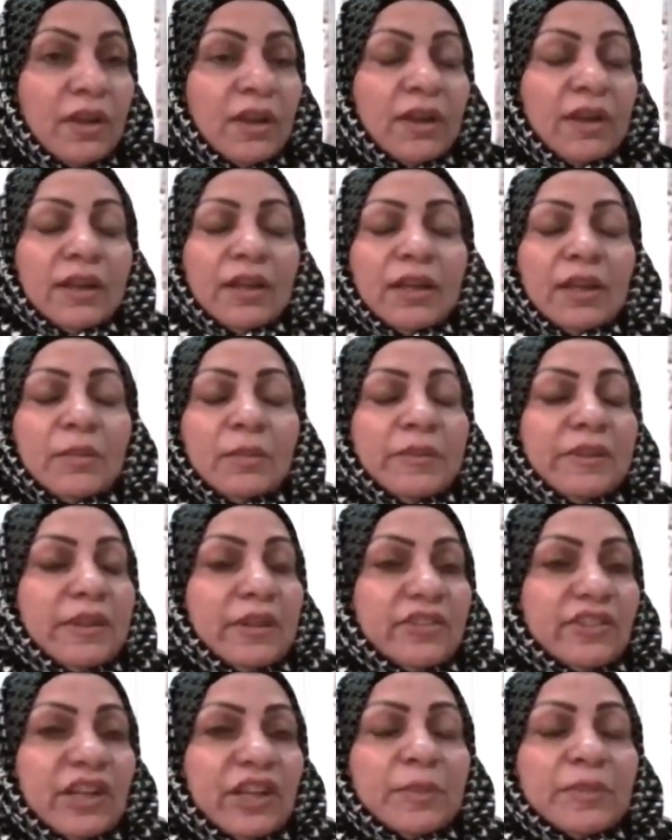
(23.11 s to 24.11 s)
آه، من
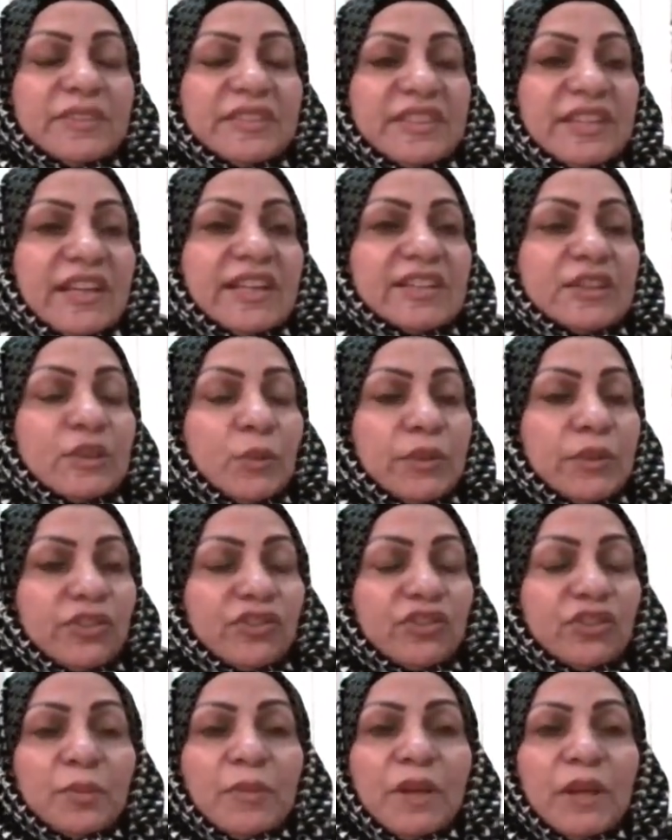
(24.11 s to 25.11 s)
الجانب السياسي
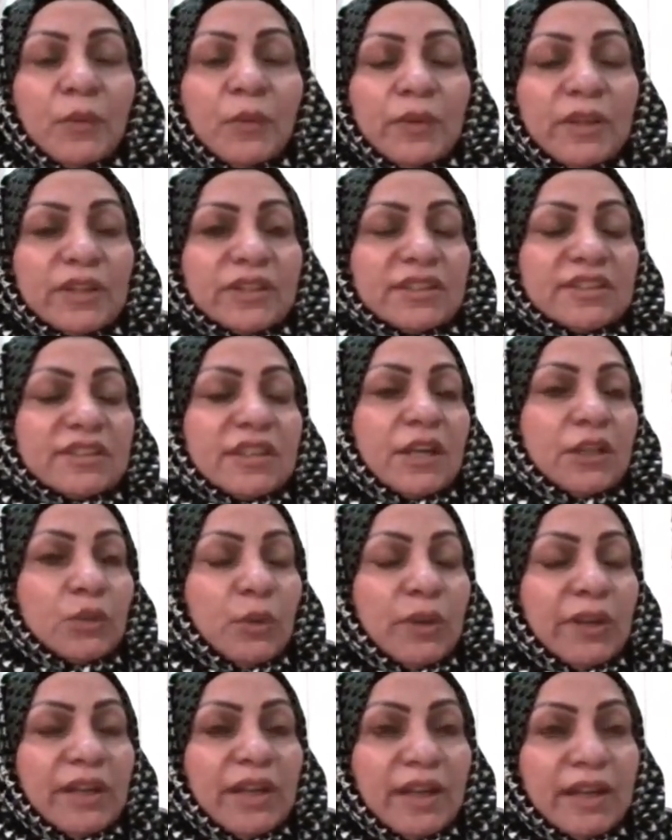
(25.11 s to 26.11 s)
والاجتماعي والاقتصادي
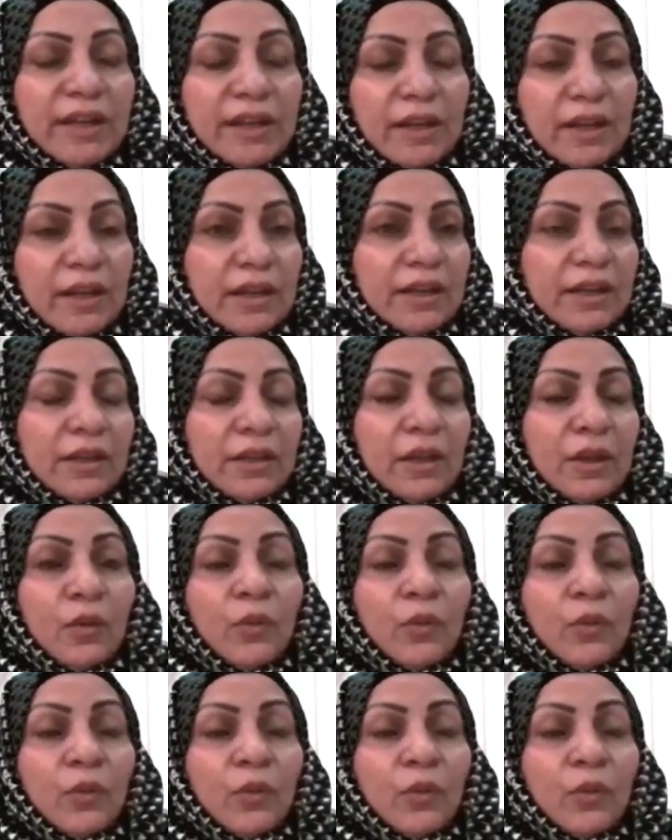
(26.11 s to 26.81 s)
والى اخره،